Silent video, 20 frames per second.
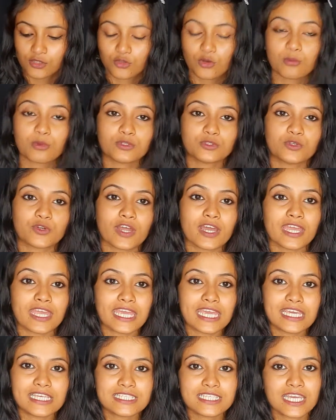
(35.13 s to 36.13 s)
তো বন্ধুরা
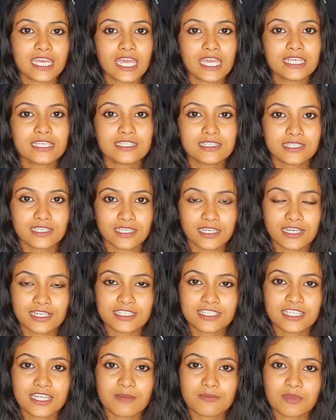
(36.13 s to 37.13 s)
এই যে এই হেয়ার
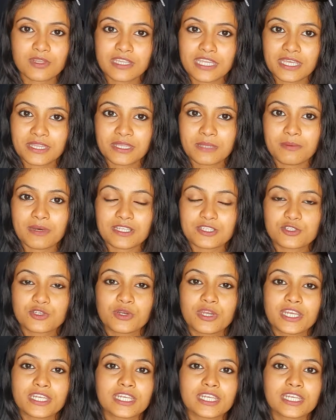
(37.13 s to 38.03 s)
সিরামটা দেখতে পাচ্ছ